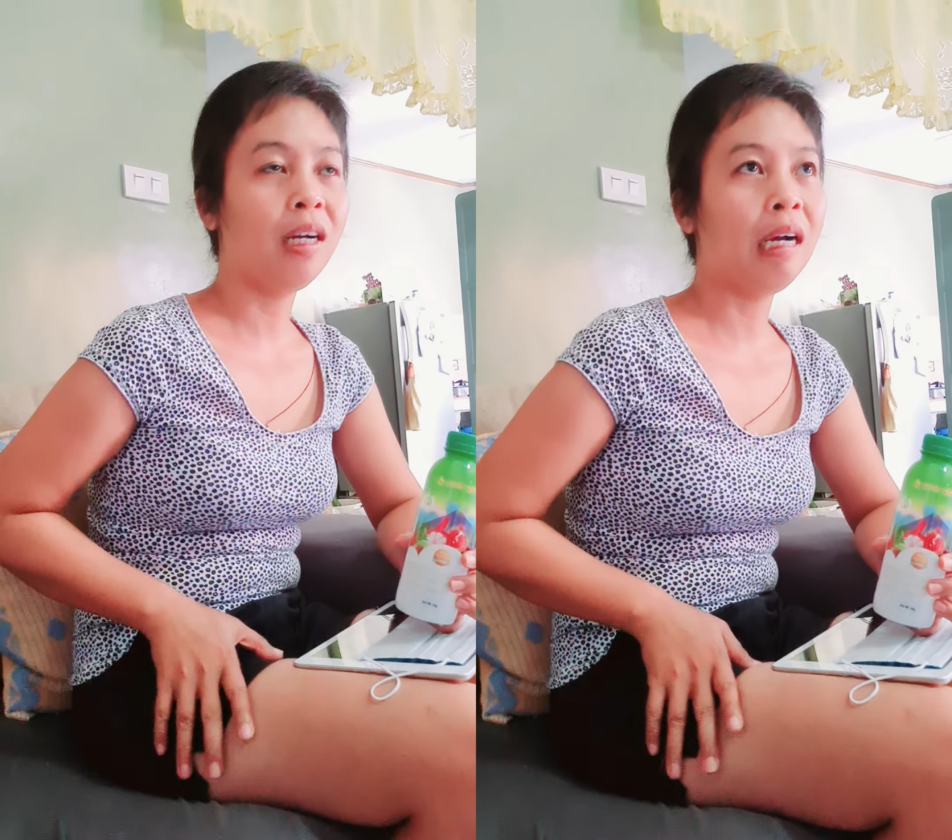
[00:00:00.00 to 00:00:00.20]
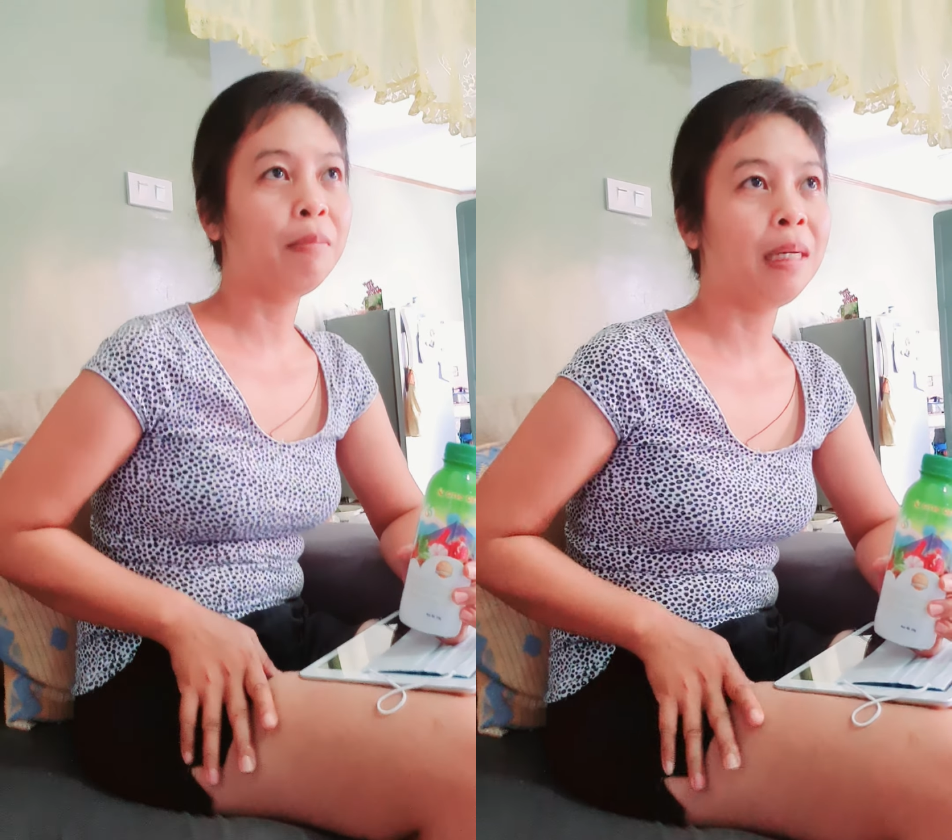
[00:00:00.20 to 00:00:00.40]

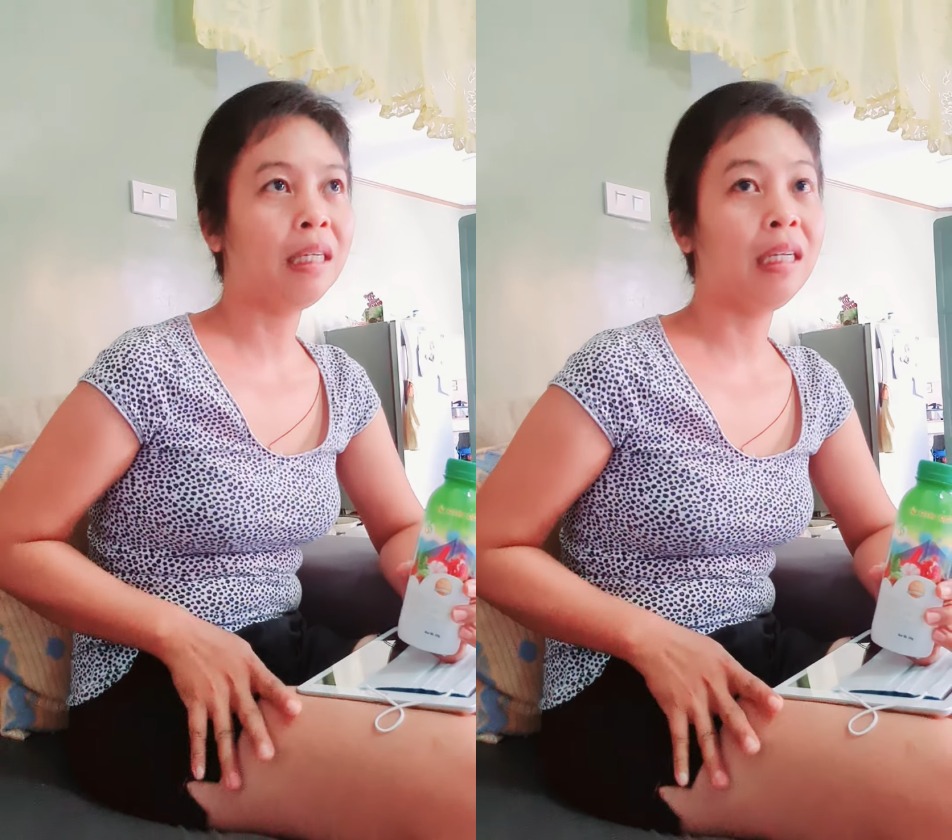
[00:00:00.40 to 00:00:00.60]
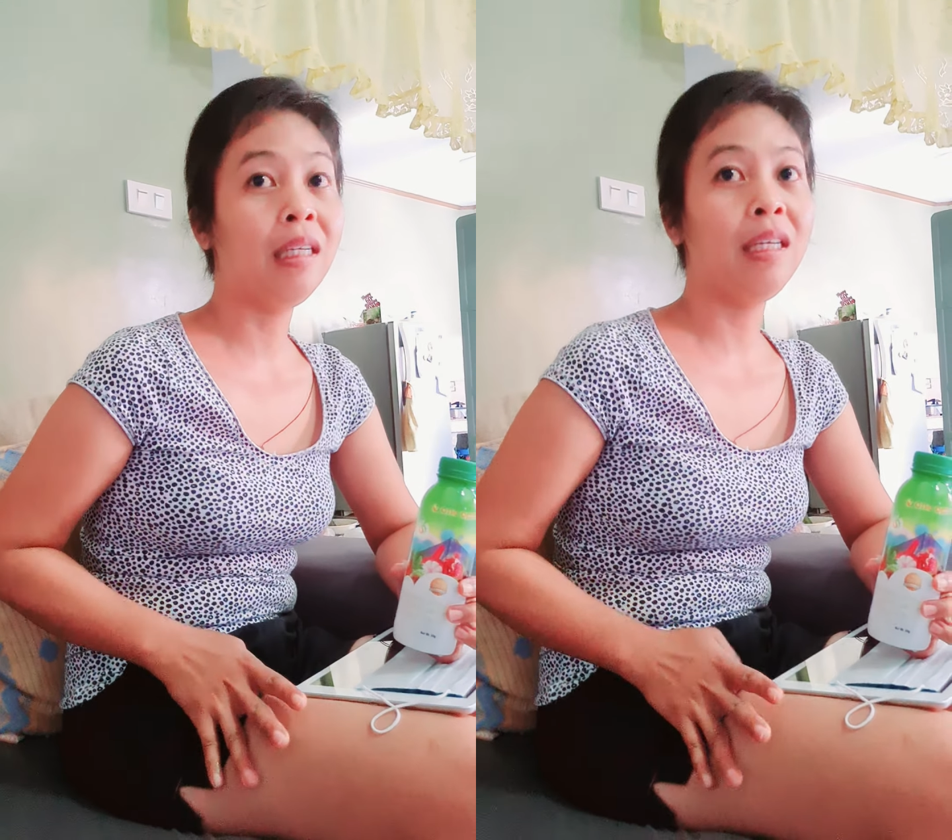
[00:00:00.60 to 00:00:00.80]
habang
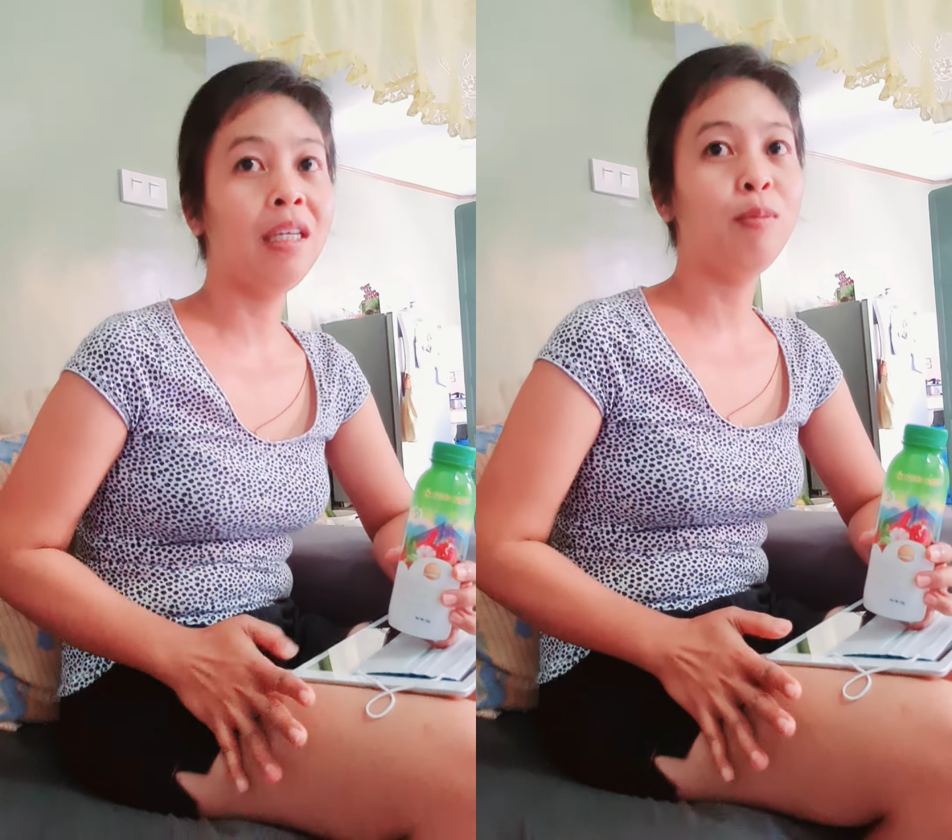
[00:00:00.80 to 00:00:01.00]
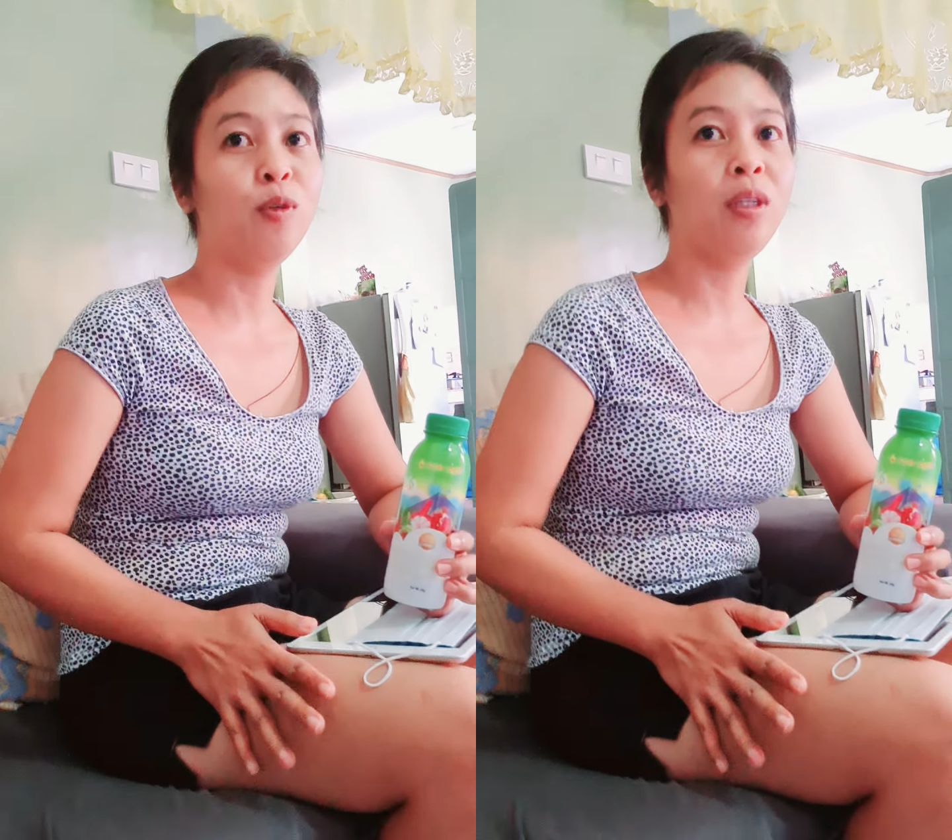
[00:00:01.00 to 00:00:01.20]
nagkikimo,